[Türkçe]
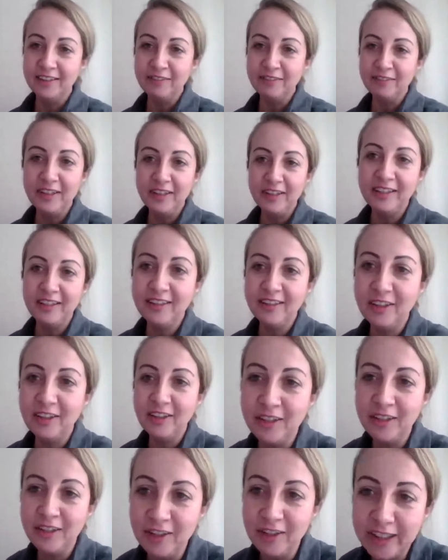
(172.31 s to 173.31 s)
Ee, ve
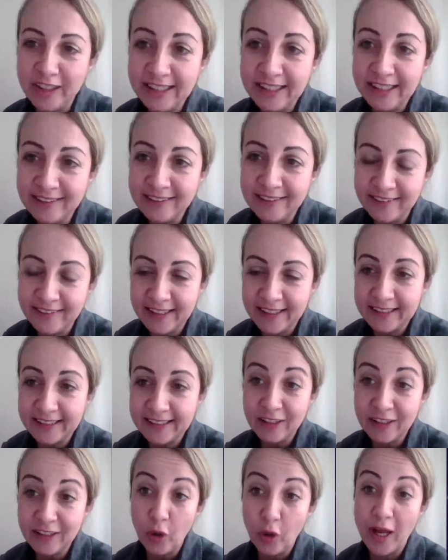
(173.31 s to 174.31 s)
e,
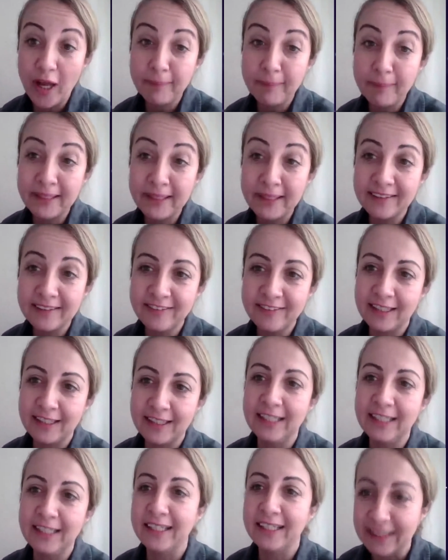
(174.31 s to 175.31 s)
İngiltere'ye dil öğrenmek
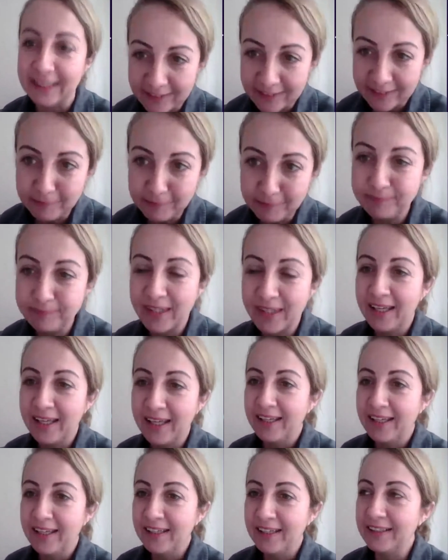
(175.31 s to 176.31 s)
isteğiyle gittim.
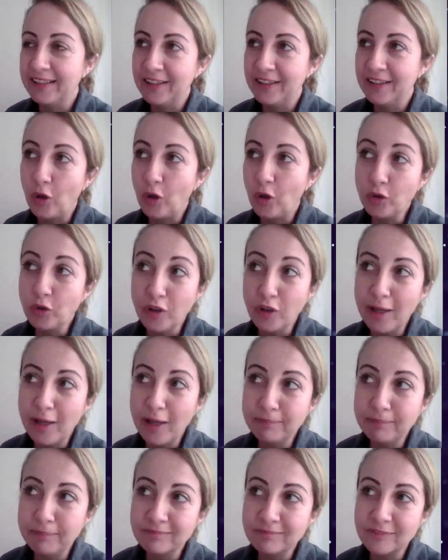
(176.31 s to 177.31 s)
Ee, o
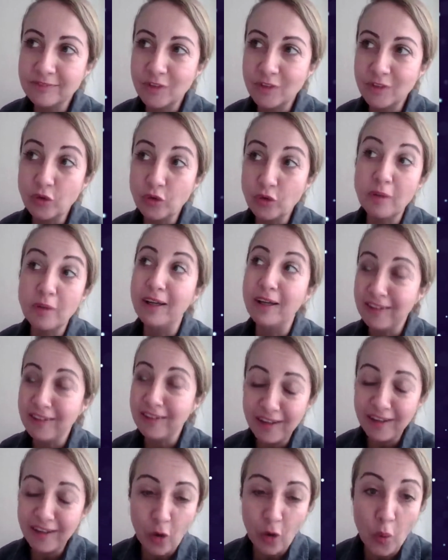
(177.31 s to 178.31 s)
dönem o
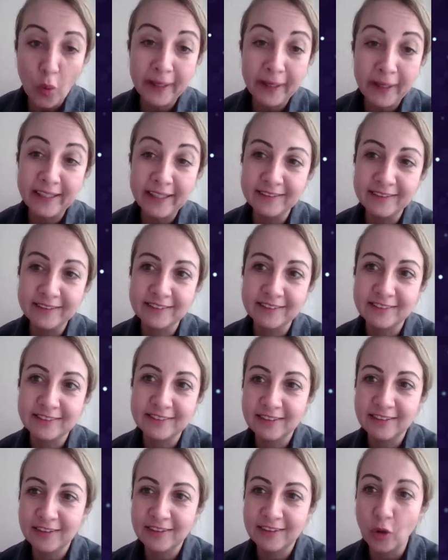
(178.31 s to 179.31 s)
zamanlar au pair
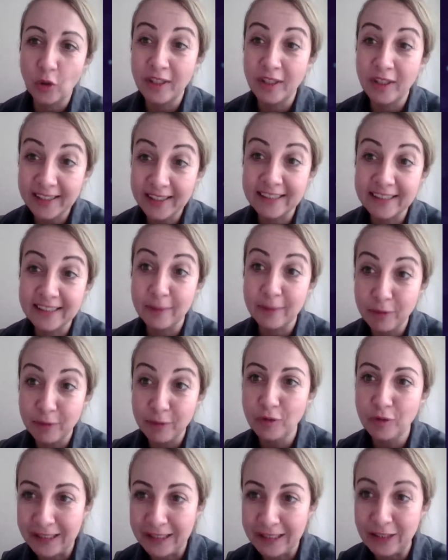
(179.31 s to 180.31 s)
e, olarak
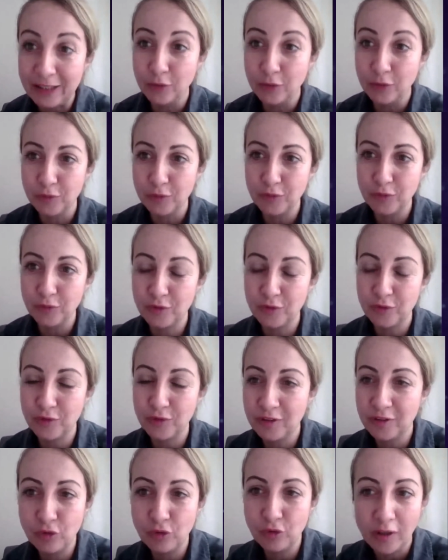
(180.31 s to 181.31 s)

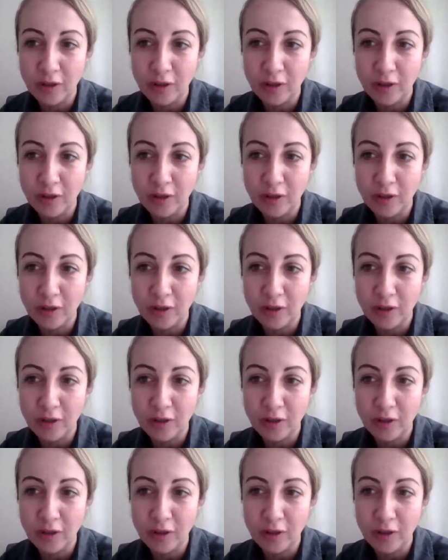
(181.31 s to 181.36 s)
gidebiliyordunuz.